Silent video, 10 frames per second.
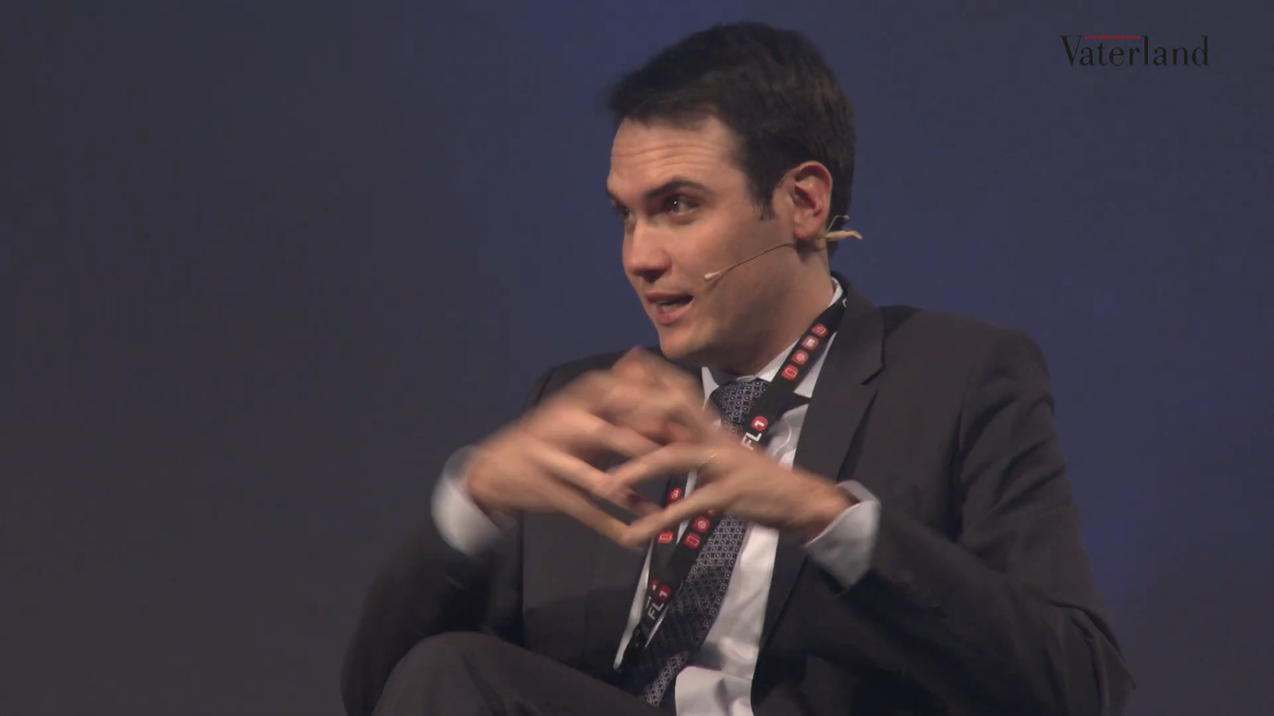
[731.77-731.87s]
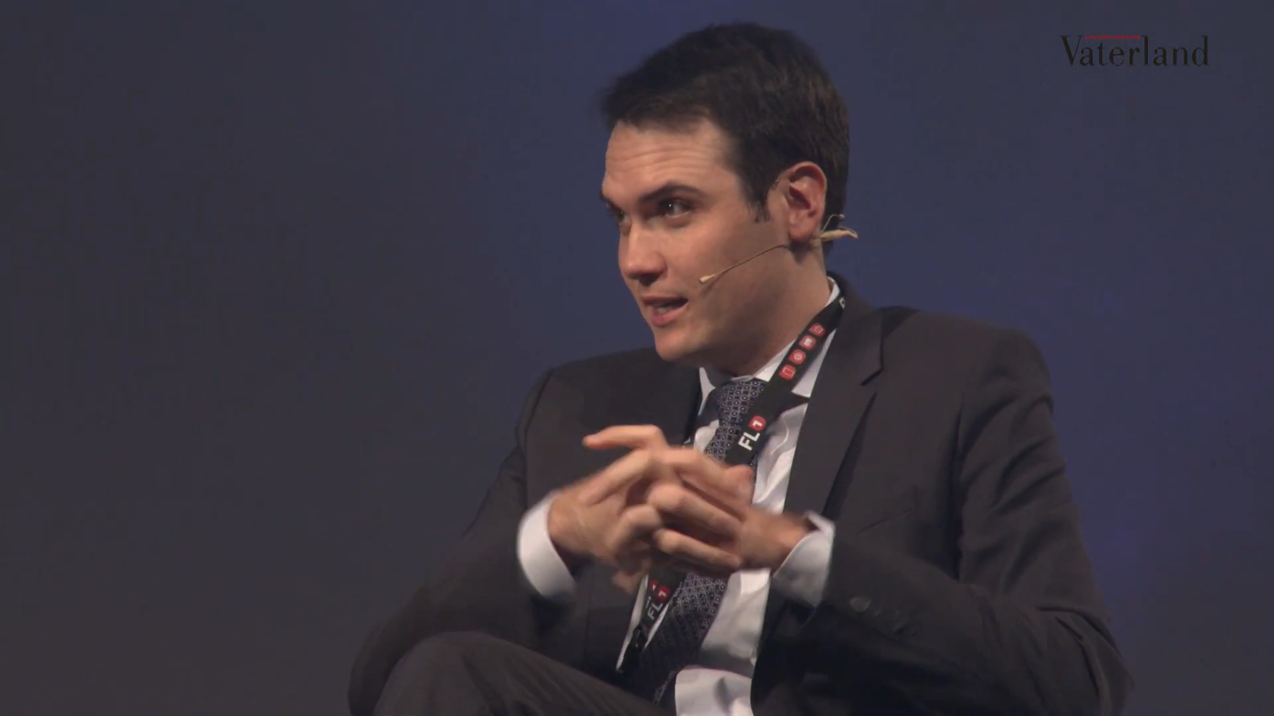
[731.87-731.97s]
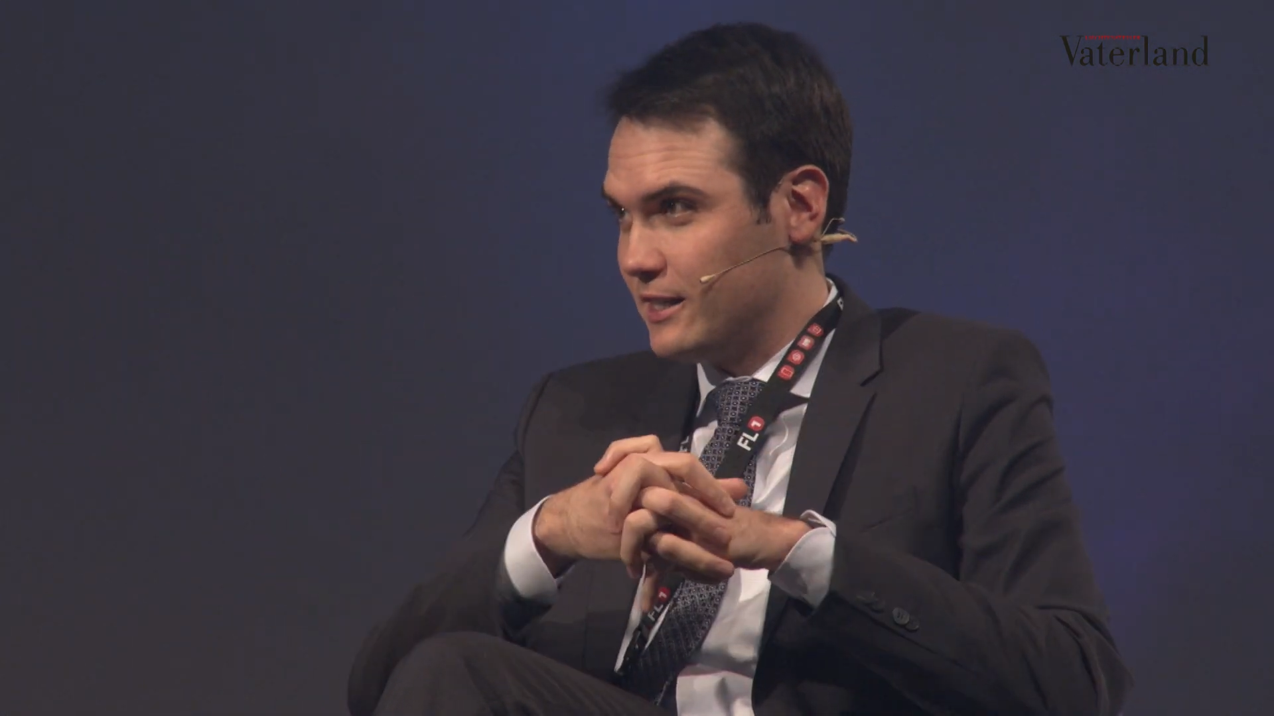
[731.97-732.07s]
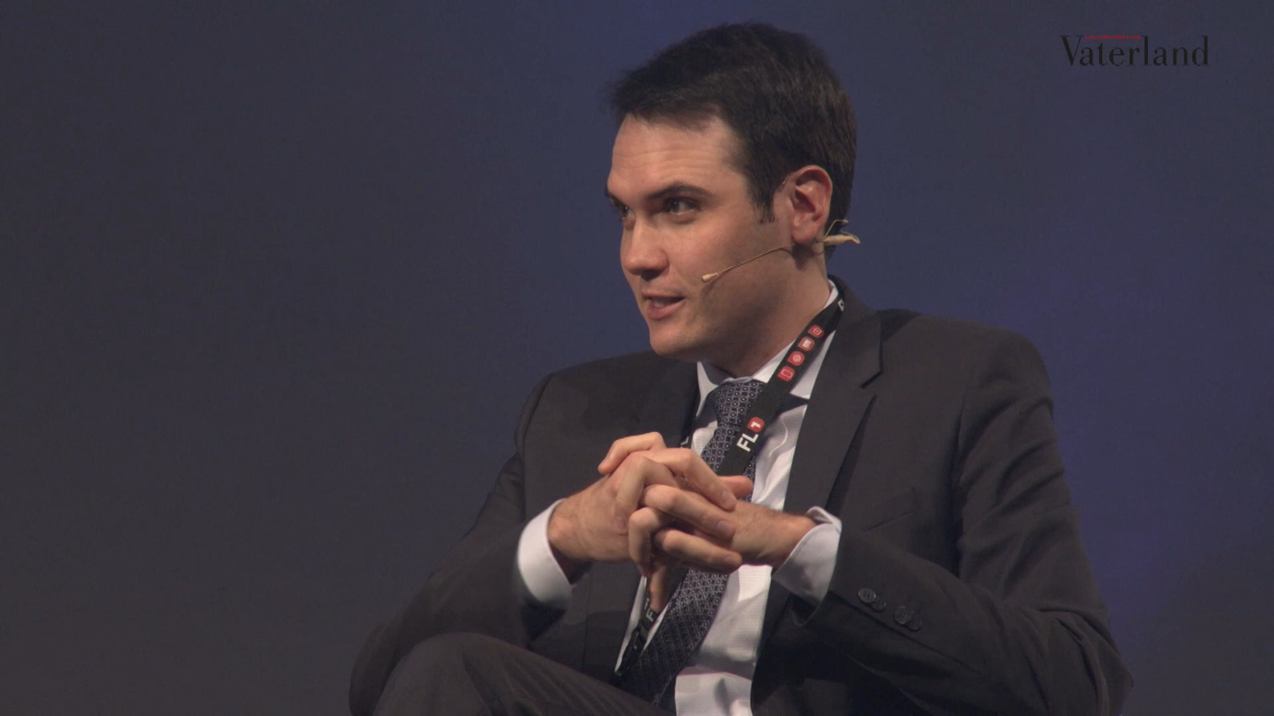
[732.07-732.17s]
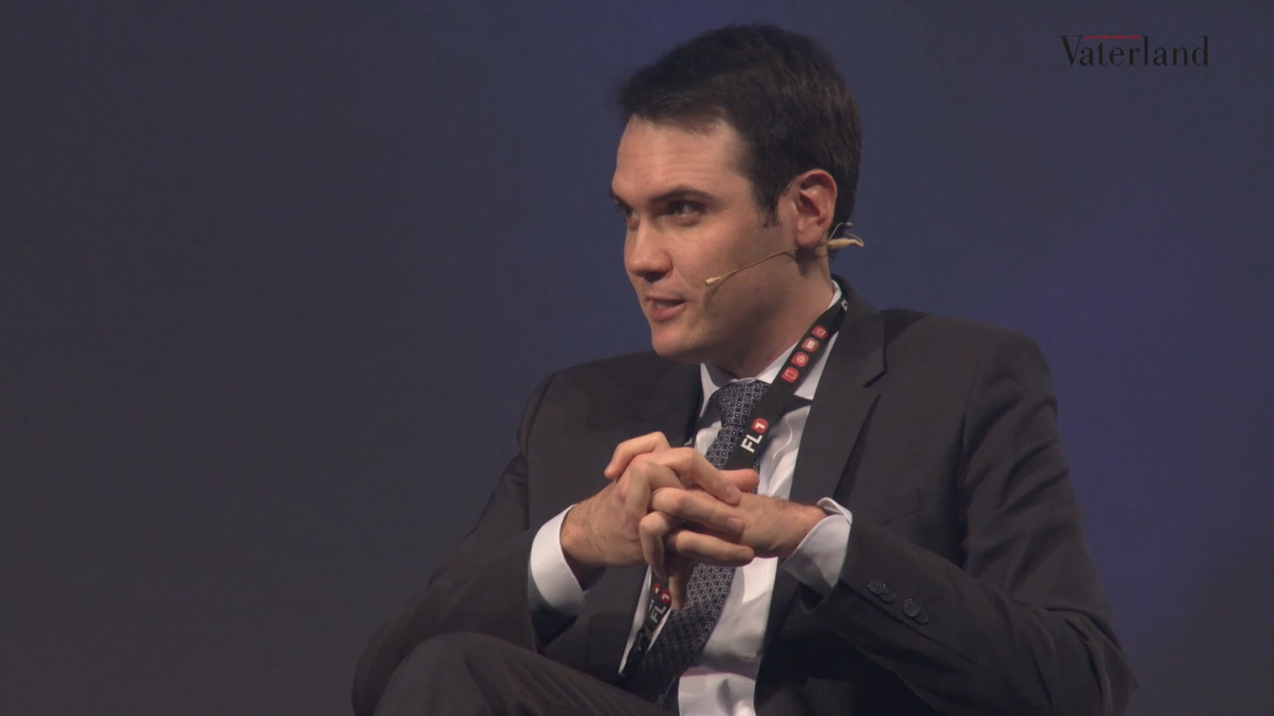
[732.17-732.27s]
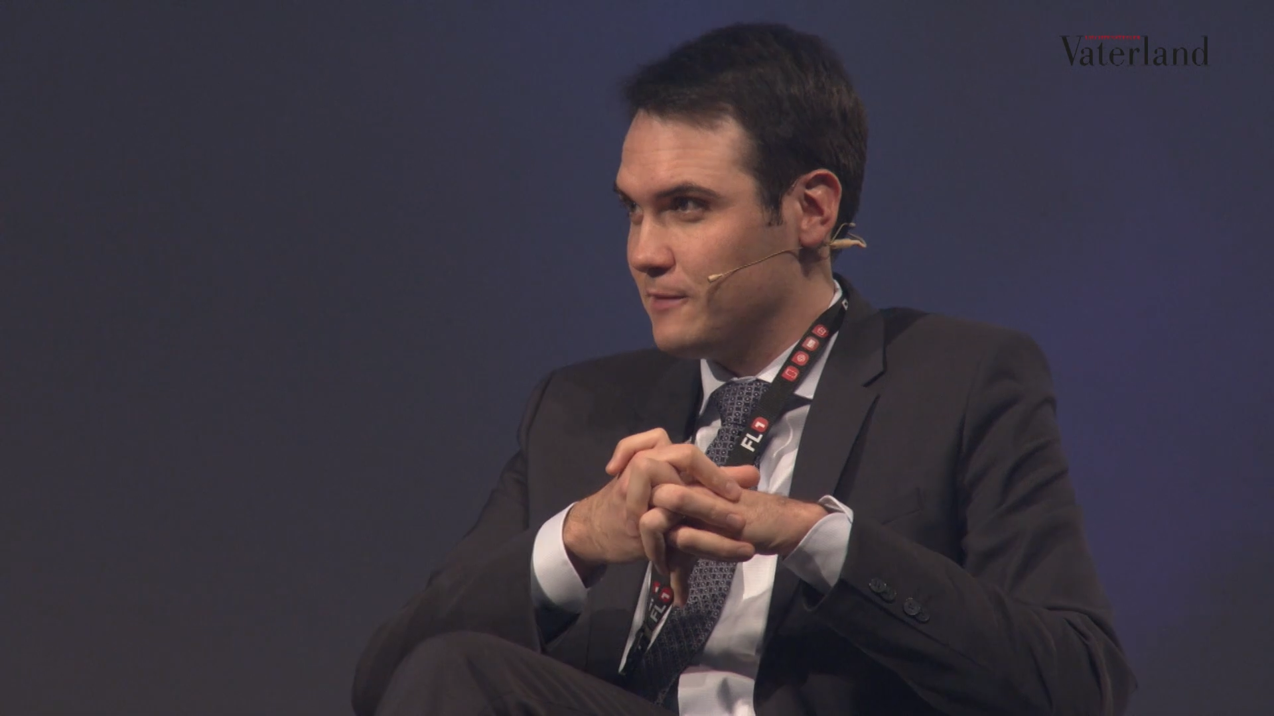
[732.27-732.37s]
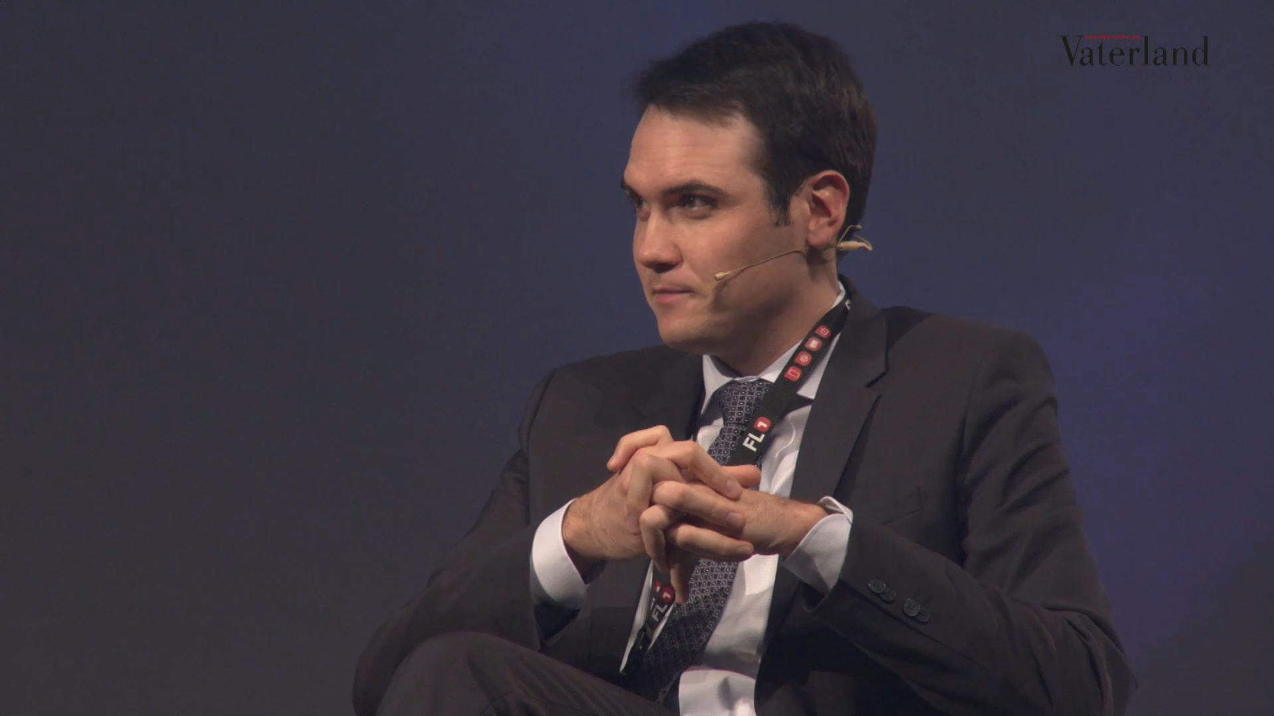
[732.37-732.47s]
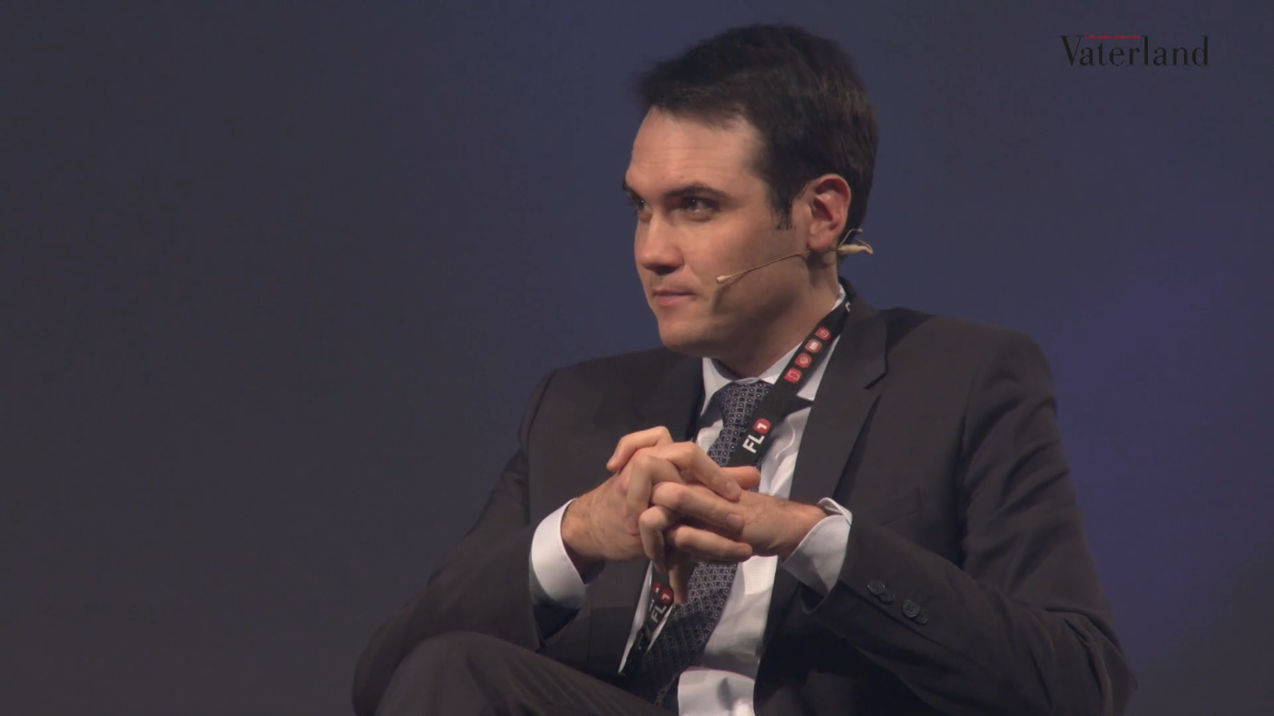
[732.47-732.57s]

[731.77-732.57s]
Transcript: nirgends.